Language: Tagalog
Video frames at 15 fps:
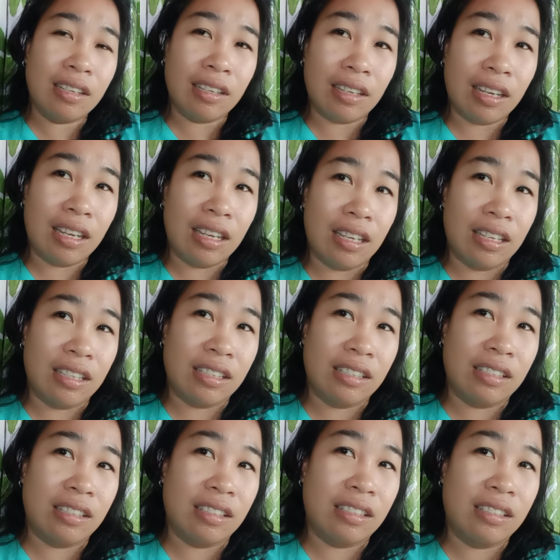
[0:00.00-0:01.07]
kay
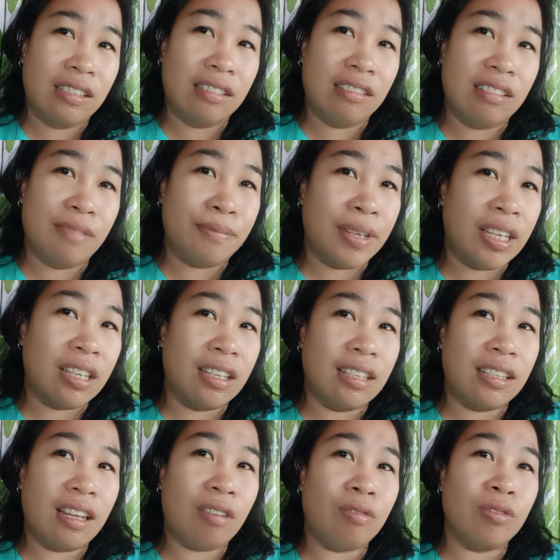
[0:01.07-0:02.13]
hindi magid
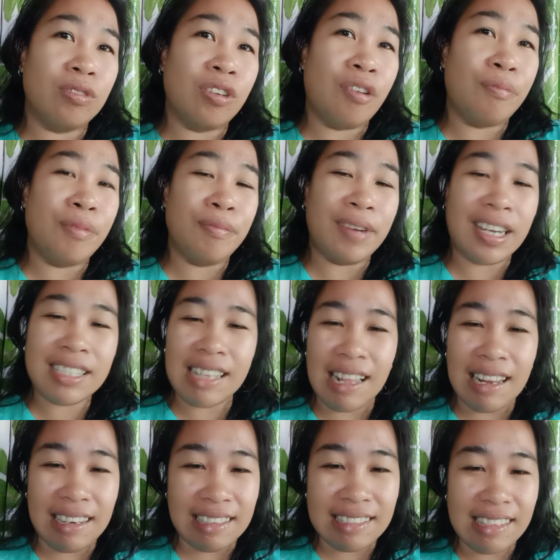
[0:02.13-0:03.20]
kita ko ano abi
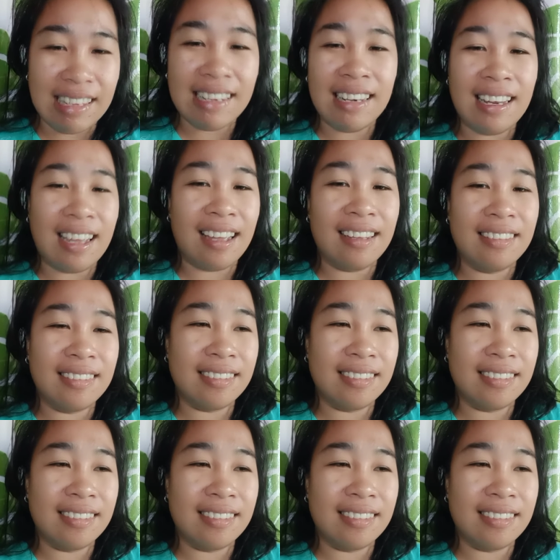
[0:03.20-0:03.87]
makasali sa ila